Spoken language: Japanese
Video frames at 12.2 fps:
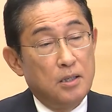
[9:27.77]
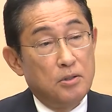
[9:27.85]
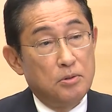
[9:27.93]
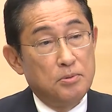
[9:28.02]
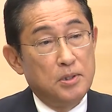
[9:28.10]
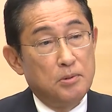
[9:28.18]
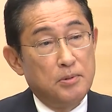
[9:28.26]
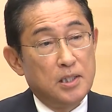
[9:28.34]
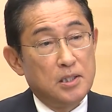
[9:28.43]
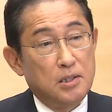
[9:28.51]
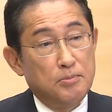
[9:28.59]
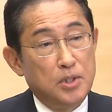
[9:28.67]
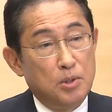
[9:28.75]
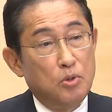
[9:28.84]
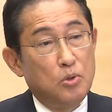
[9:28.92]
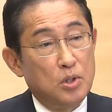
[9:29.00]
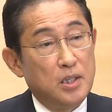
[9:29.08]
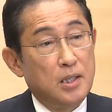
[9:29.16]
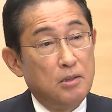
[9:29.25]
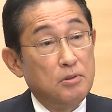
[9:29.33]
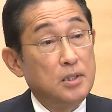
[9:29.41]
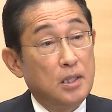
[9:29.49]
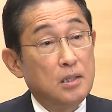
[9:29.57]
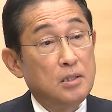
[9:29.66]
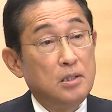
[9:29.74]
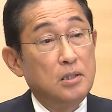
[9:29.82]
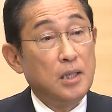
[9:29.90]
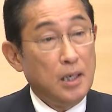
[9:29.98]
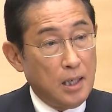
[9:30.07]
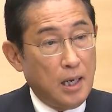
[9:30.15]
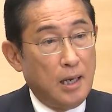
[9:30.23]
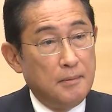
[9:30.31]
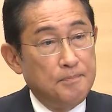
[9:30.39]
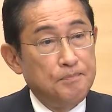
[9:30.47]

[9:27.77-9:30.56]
国民の皆さんにもご理解をいただきながら、